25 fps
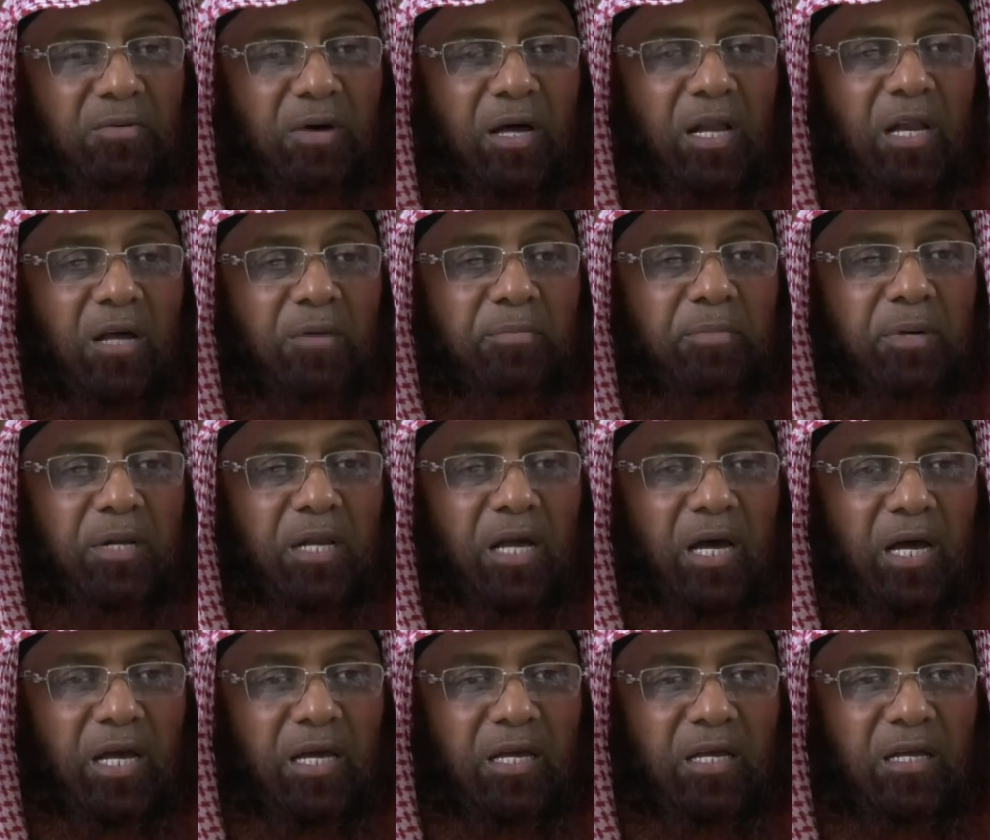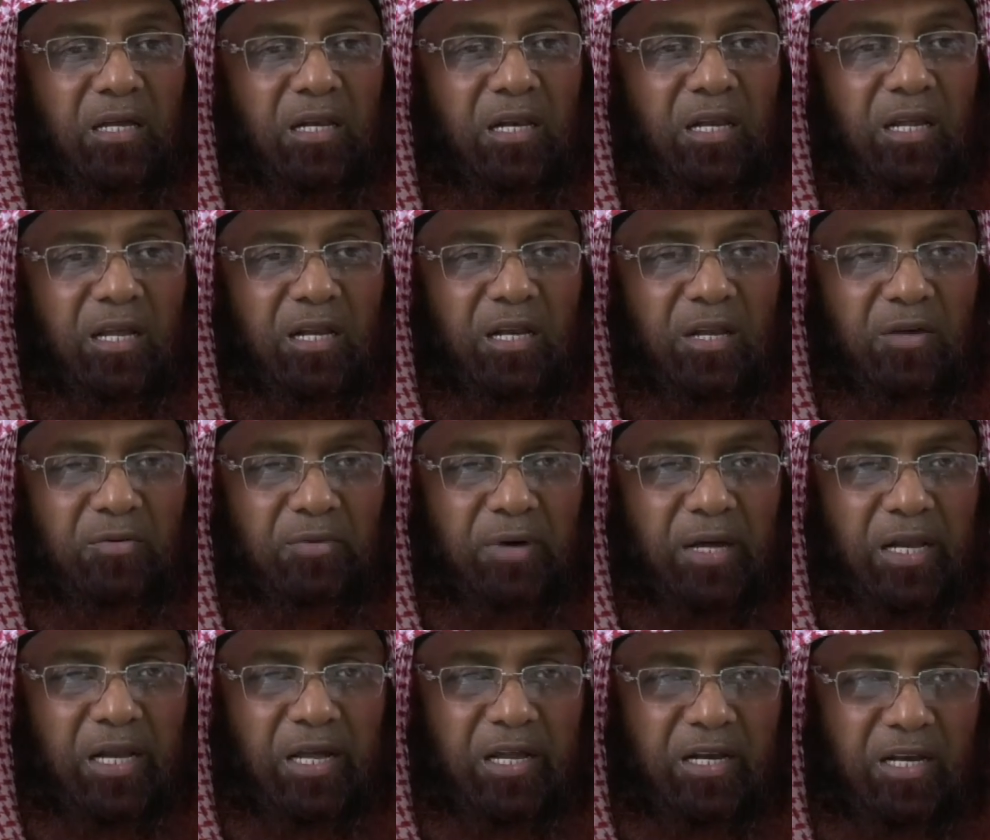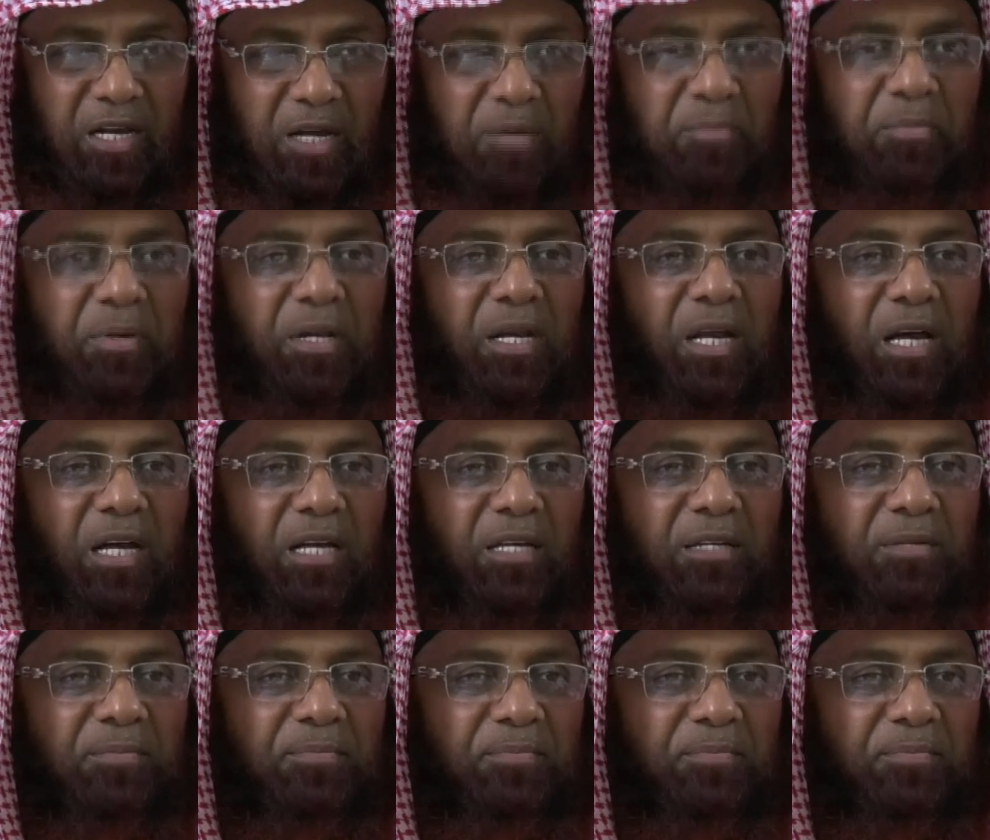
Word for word: वाला बनाए लेने वाला ना बनाए